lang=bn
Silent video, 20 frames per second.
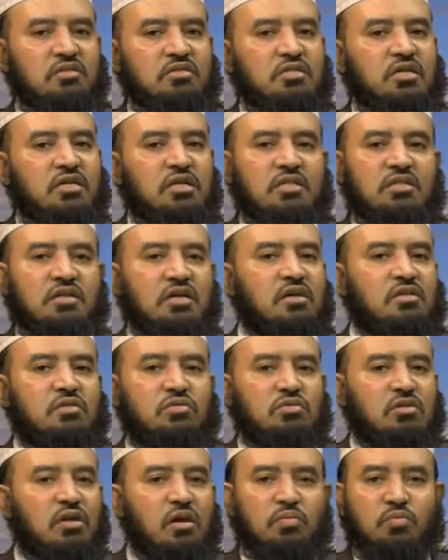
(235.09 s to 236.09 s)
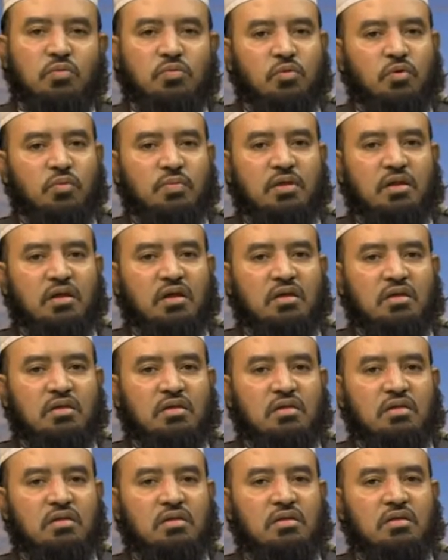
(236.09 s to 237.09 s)
সেটা দিয়ে কিন্তু তেমম হবে না
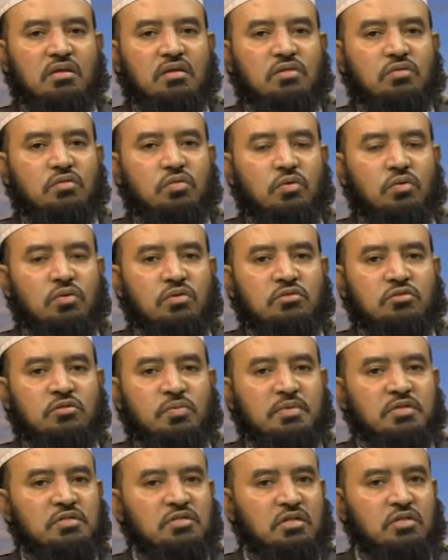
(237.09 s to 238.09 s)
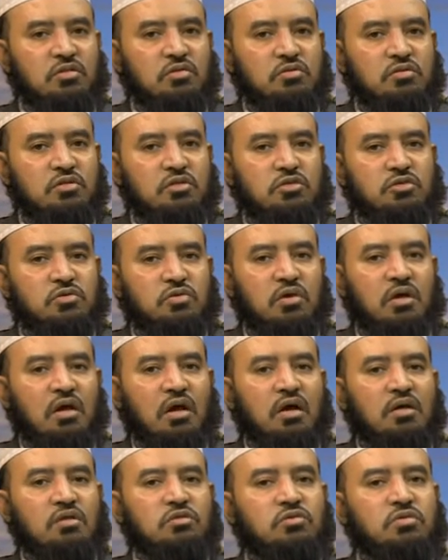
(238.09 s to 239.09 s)
তো জমিন জাতীয় জিনিস নয়
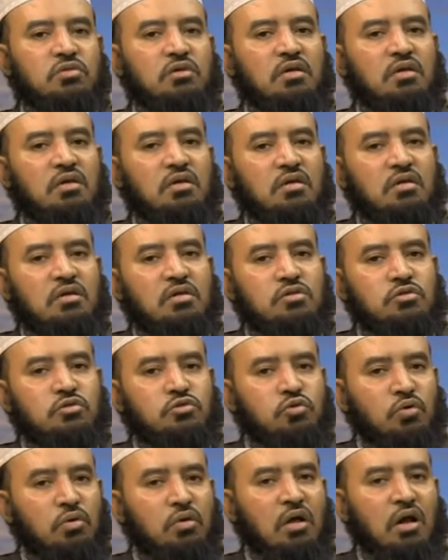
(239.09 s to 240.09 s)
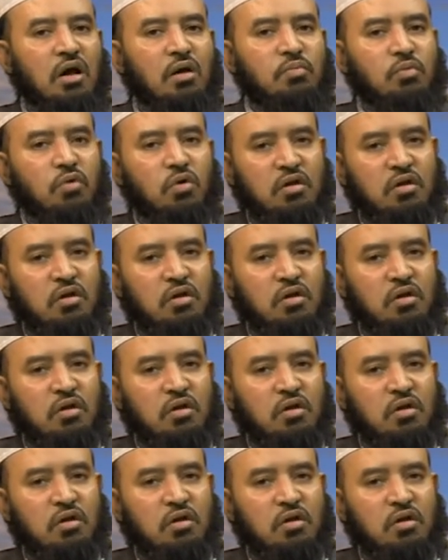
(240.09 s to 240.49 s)
হ্যাঁ যদি চুনকাম করা